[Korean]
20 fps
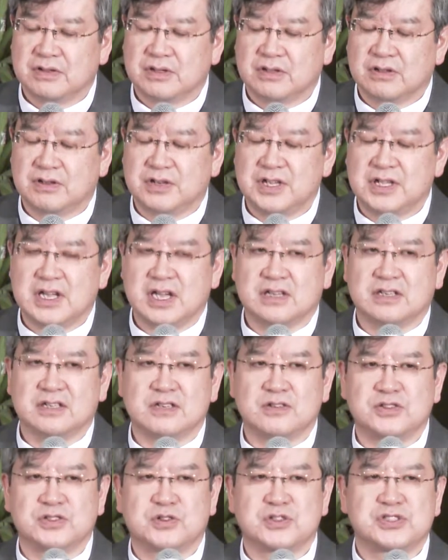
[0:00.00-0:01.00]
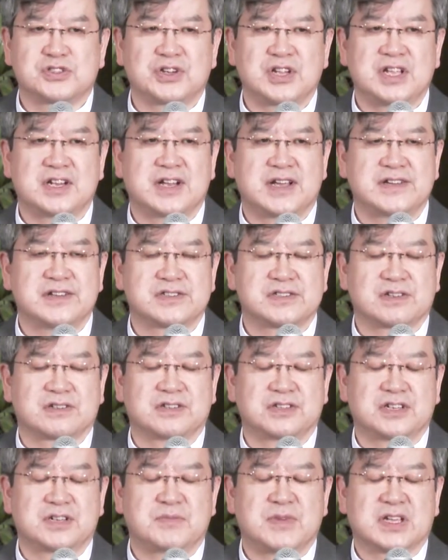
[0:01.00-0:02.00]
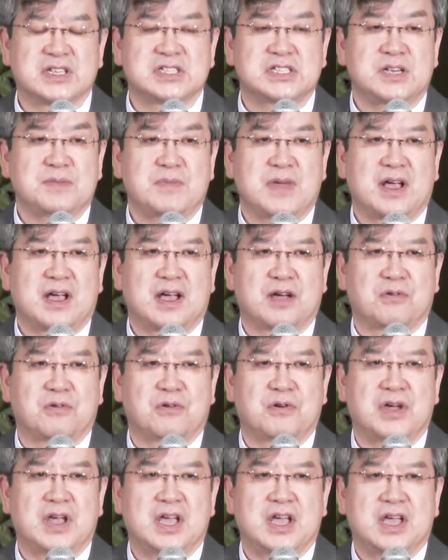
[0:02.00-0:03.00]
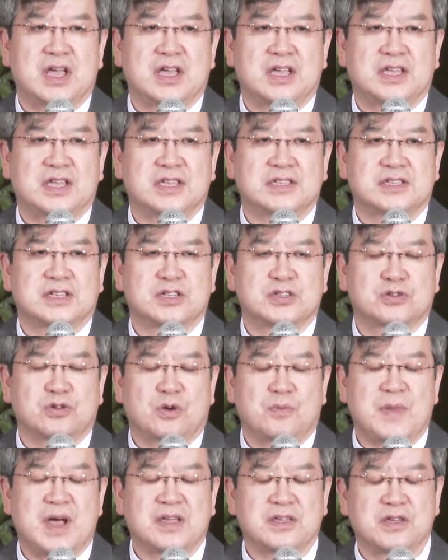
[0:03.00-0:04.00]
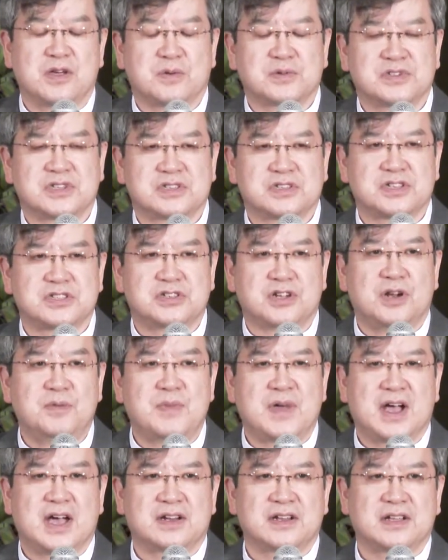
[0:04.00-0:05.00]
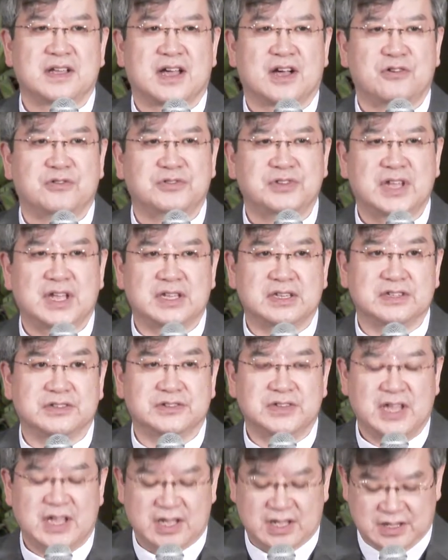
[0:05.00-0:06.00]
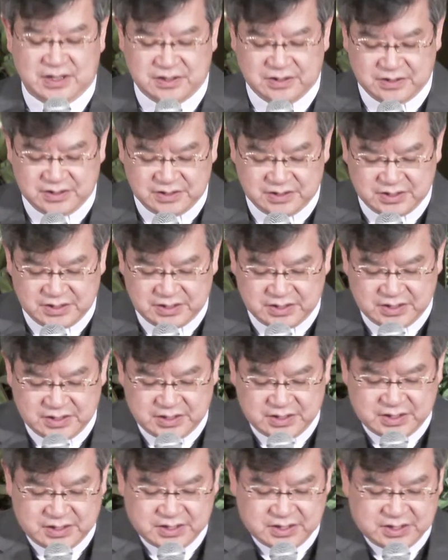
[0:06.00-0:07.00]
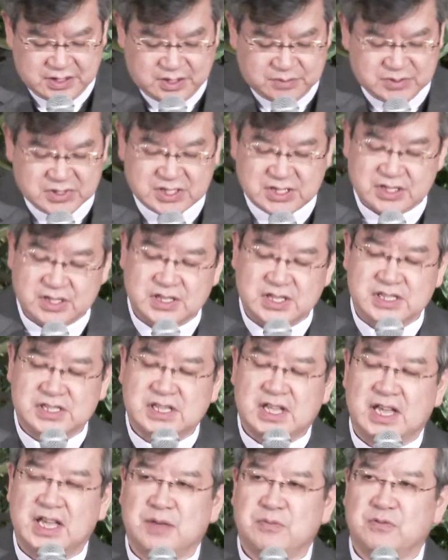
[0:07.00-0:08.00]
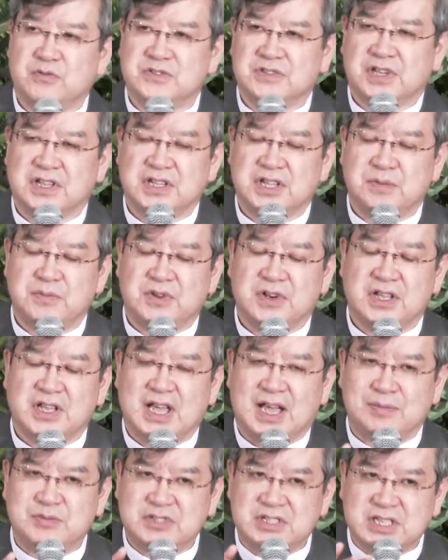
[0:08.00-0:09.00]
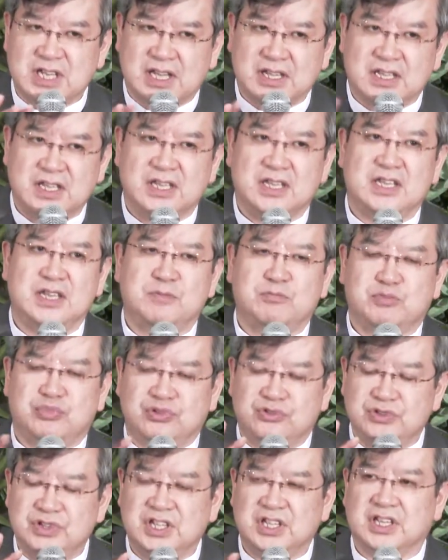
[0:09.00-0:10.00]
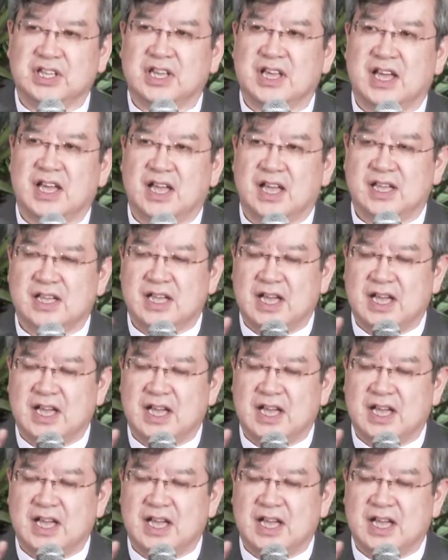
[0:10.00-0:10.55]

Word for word: 그러니까 그것으로 인하여서 그들은 막 실망하고 이제는 소망이 없어서 절망하는 가운데 있는데 여러분 그 이사야 보시게 되면 갑자기 이 분위기가